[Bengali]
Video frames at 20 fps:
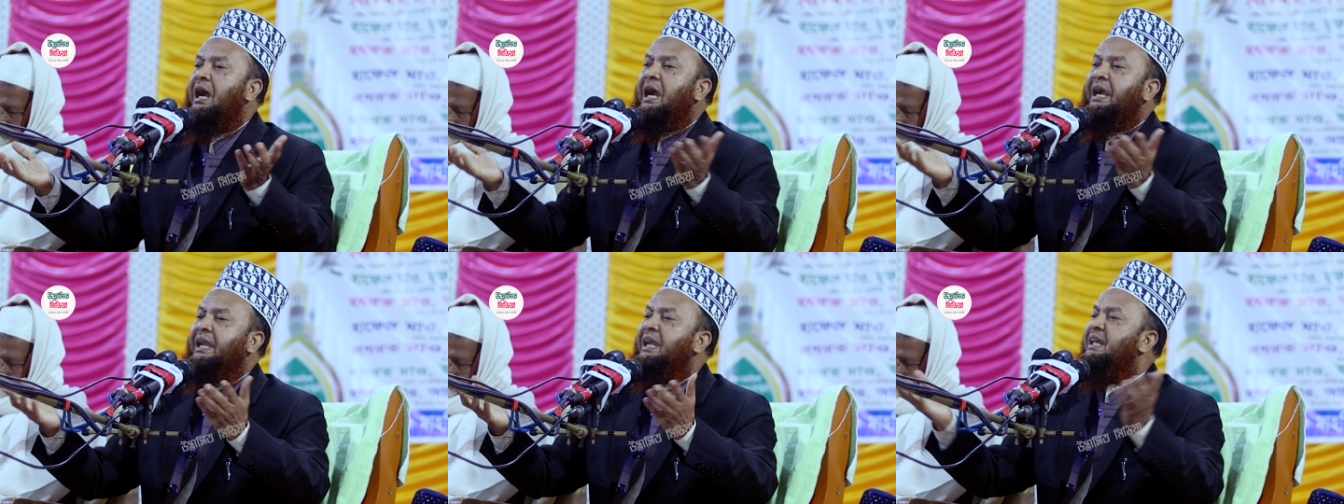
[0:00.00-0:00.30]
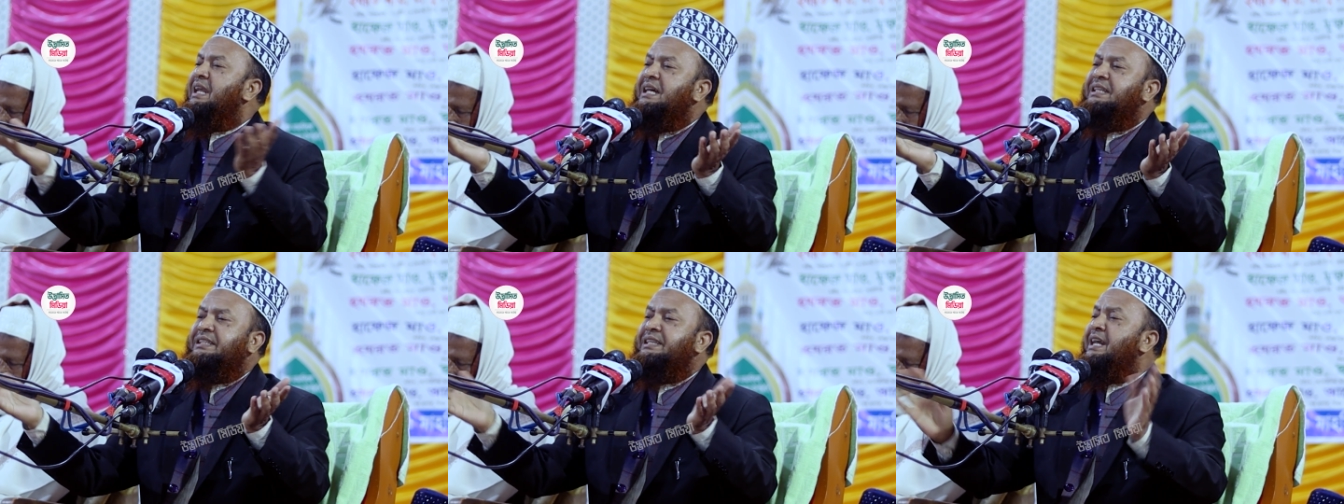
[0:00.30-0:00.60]

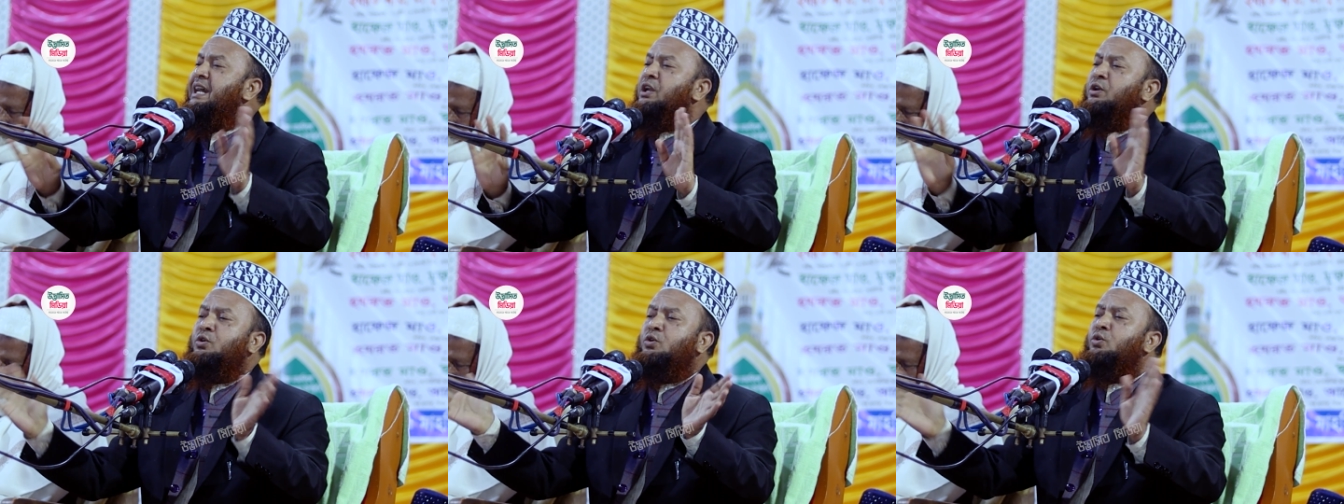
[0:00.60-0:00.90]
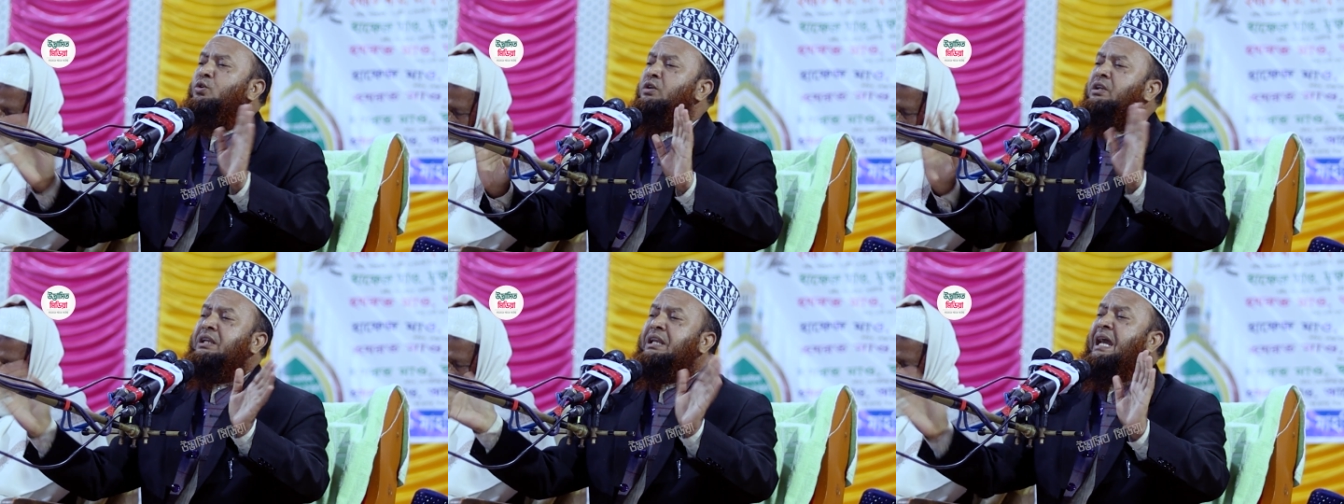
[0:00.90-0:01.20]
আখেরাতে আর
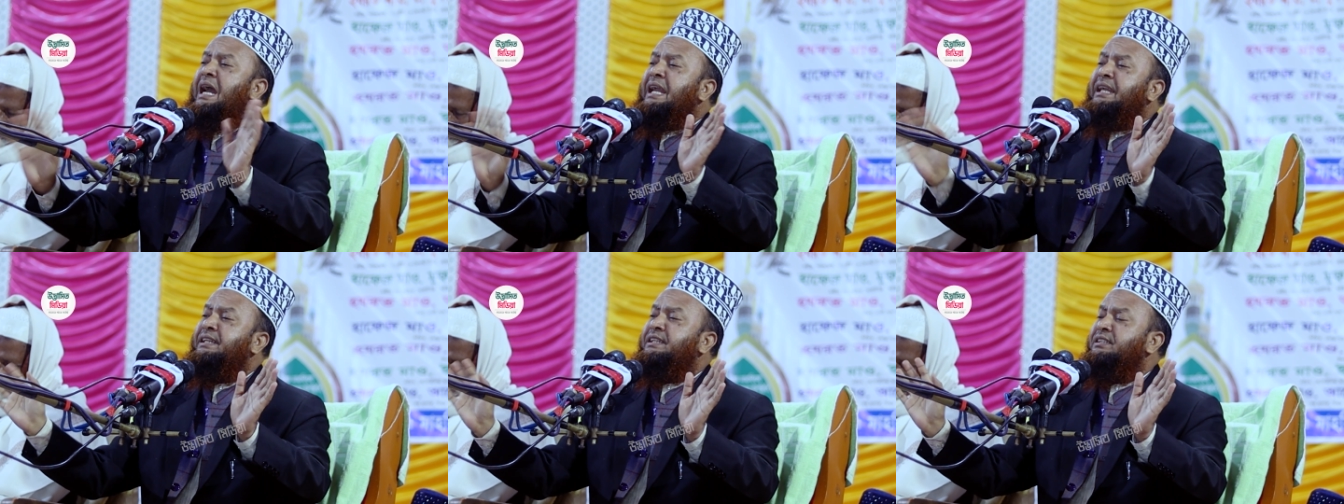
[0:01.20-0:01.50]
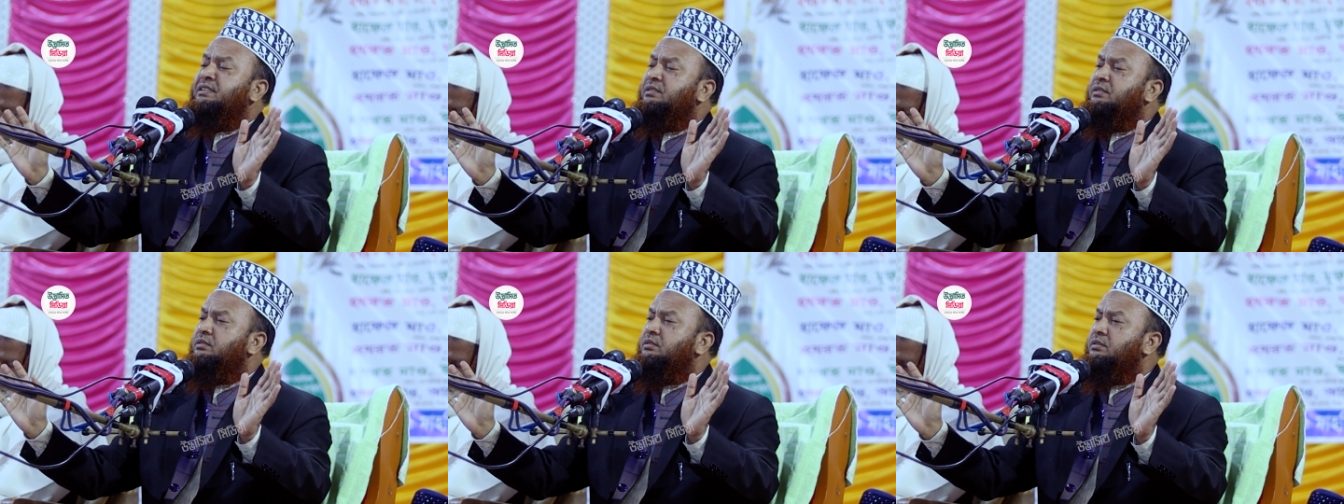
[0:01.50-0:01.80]
গুণ নাই
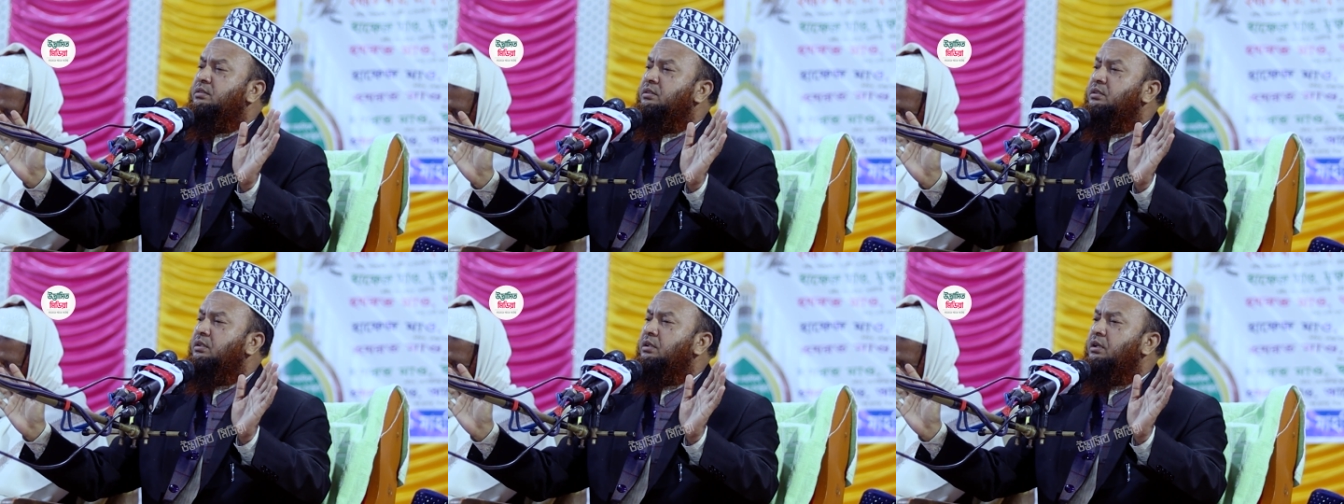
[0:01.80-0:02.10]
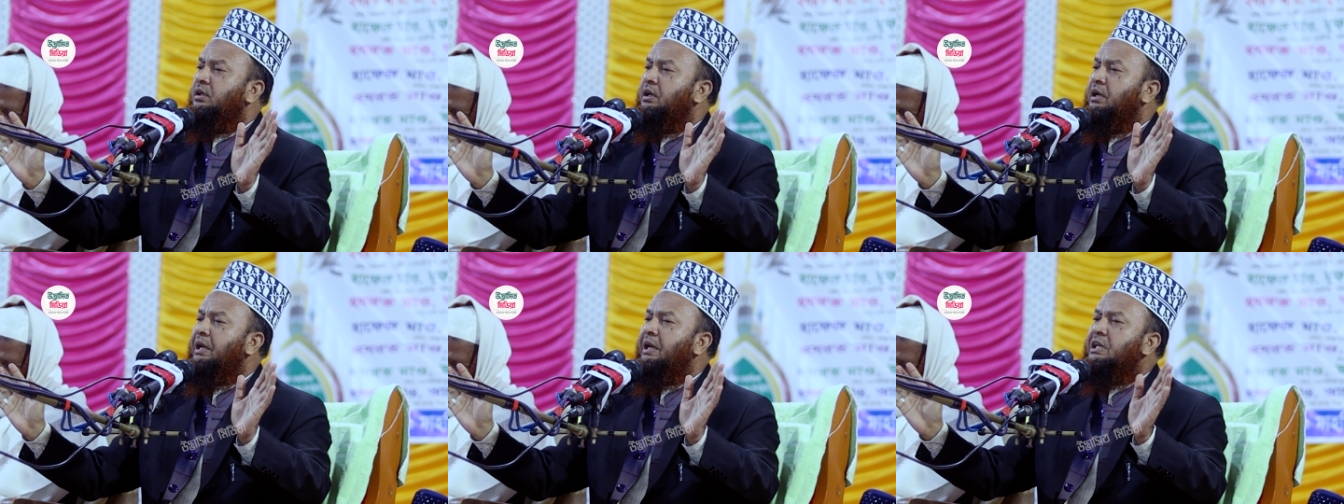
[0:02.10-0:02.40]

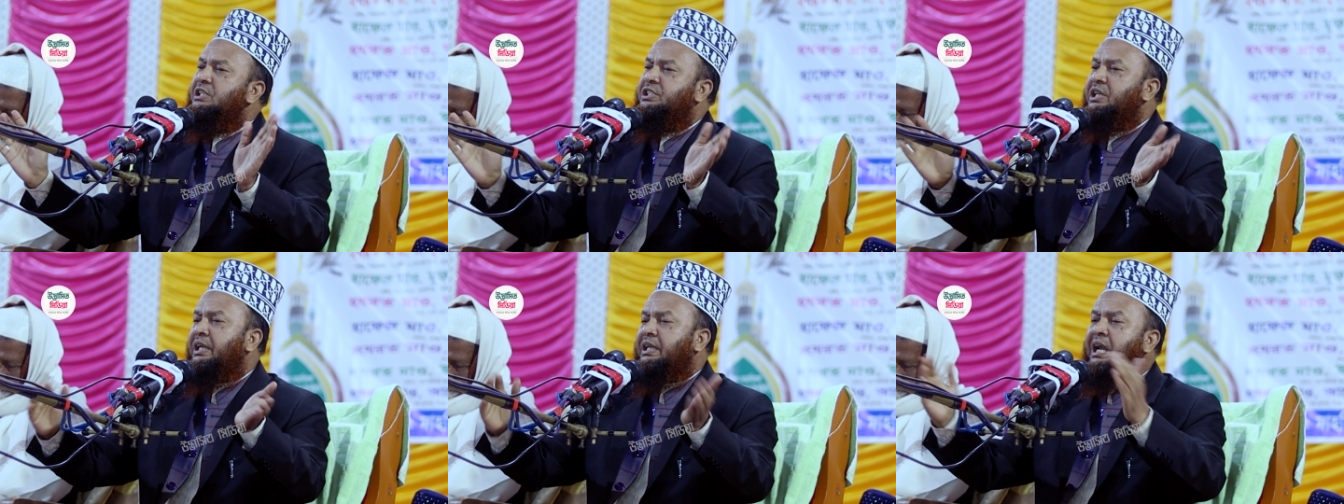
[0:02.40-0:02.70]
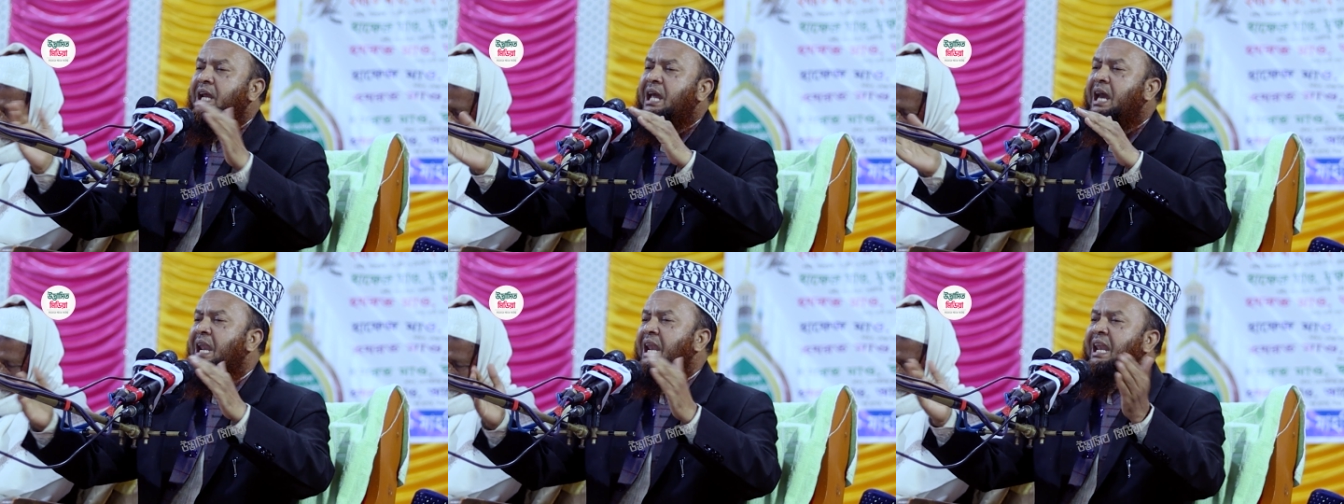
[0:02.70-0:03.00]
সেখানে